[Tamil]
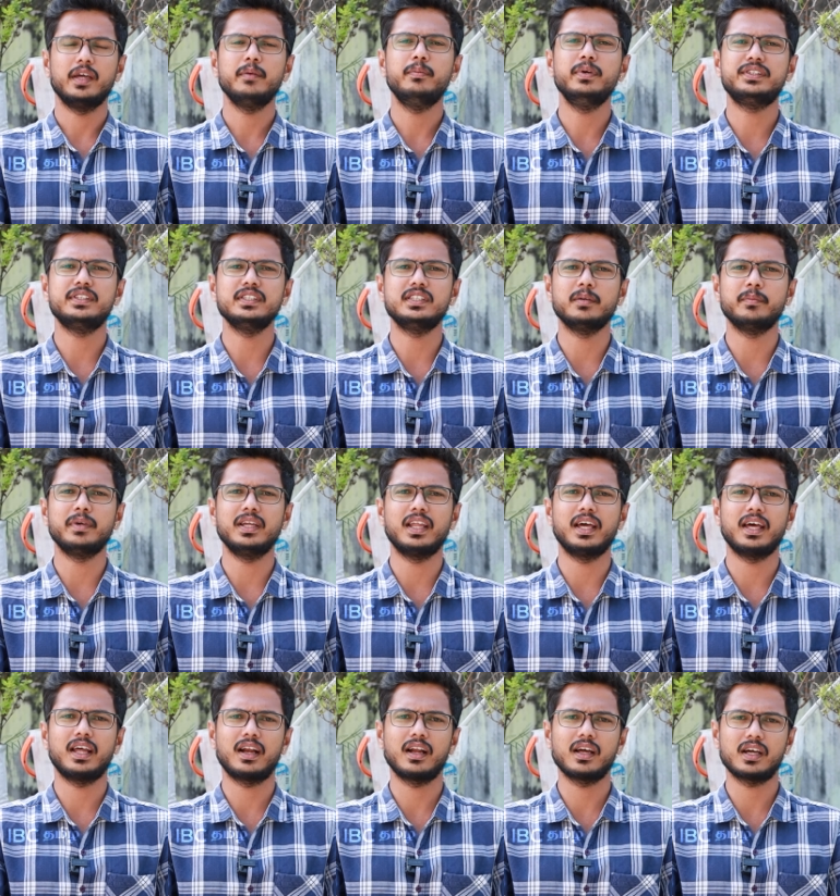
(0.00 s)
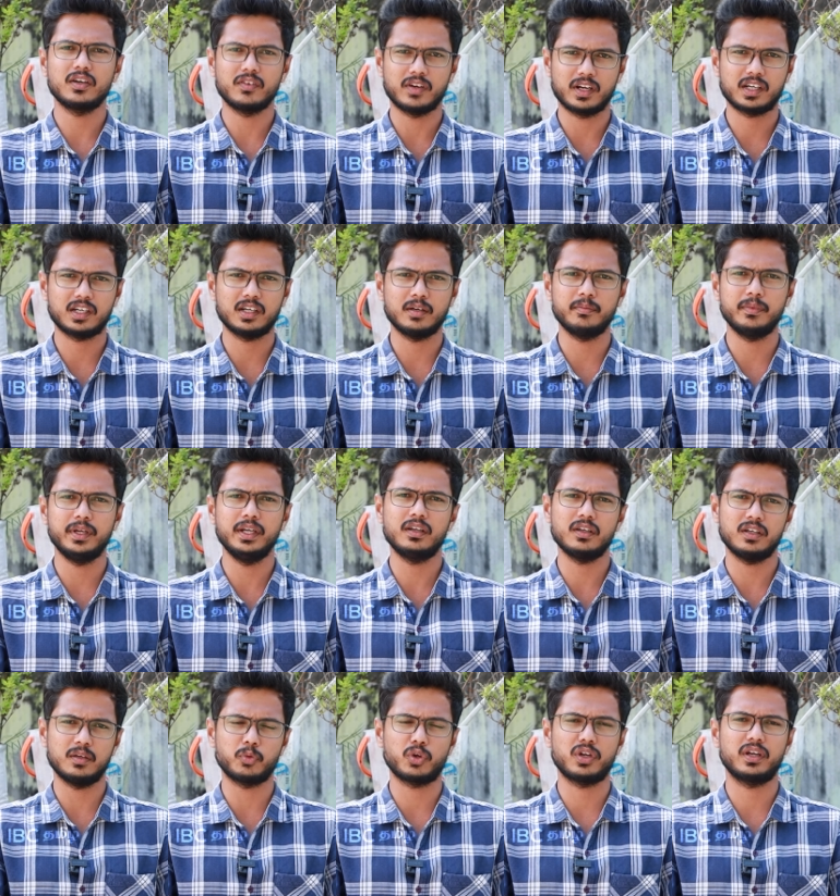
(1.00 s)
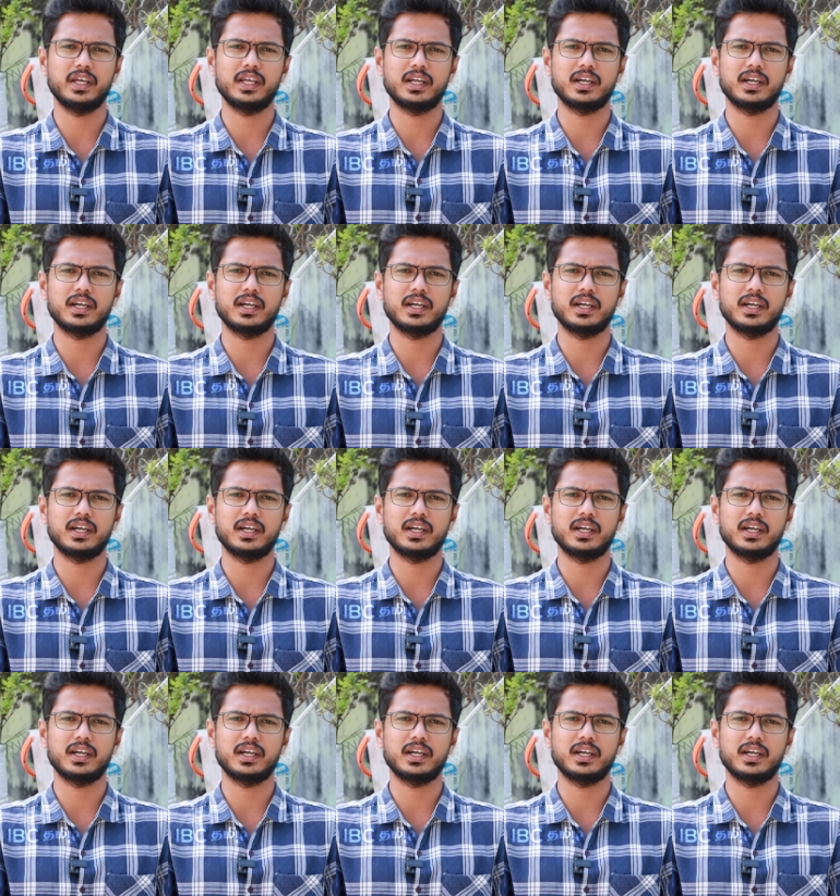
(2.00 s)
ஐபிசி தமிழ் நேயர்களுக்கு வணக்கம் இன்று நம்முடன்